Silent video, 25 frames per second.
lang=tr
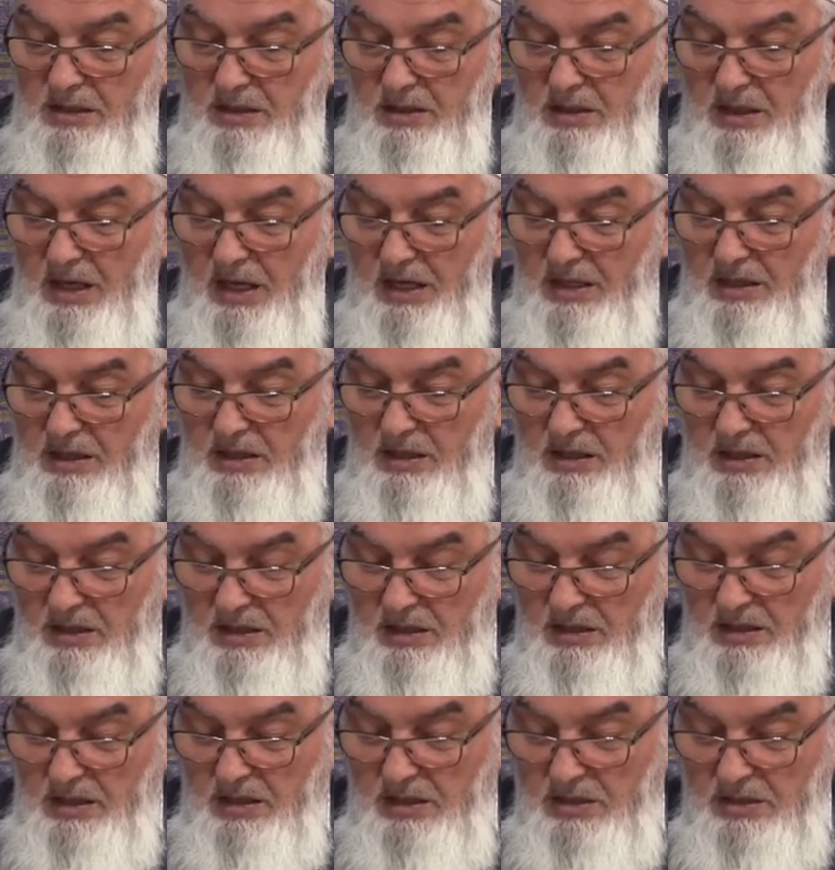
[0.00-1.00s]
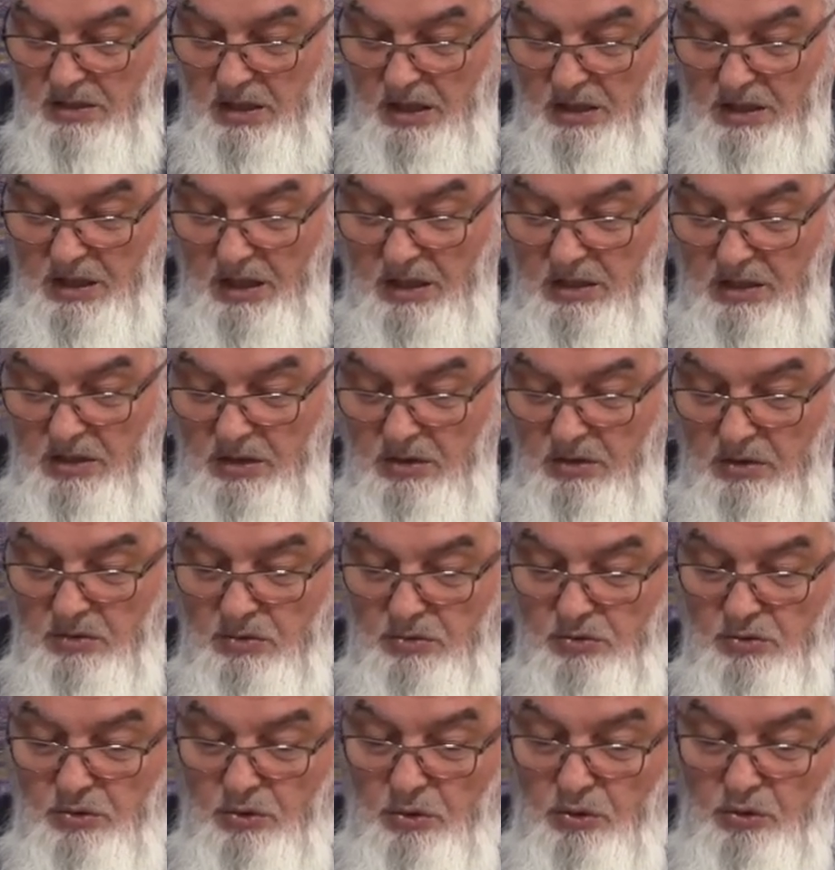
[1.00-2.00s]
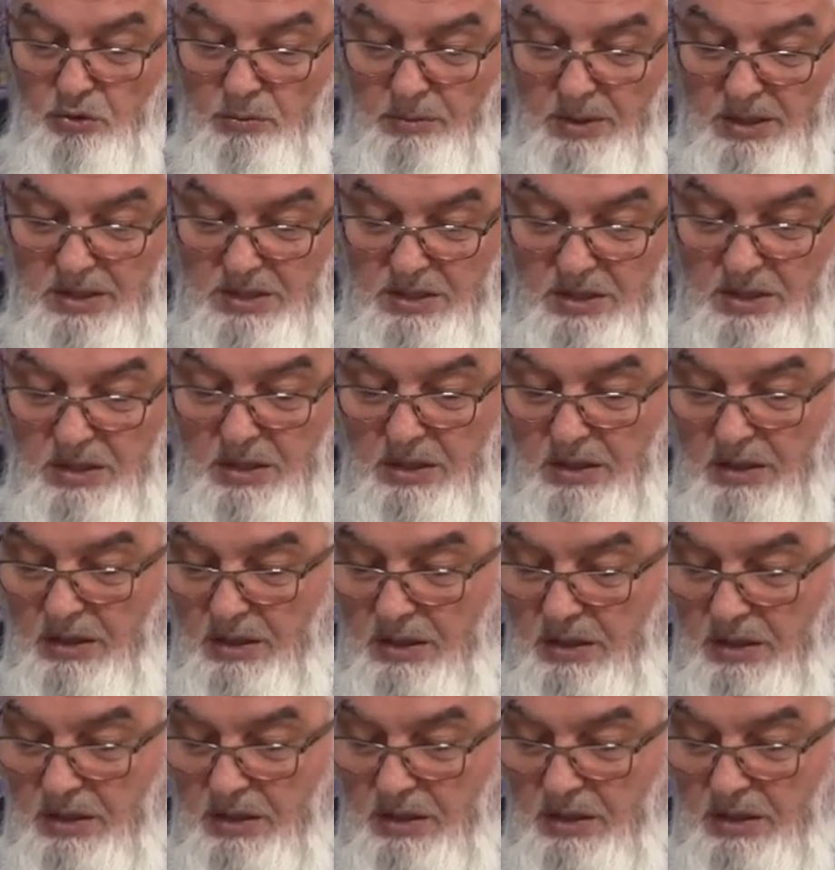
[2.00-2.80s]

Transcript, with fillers: yani ikinci rekatı uzun okuması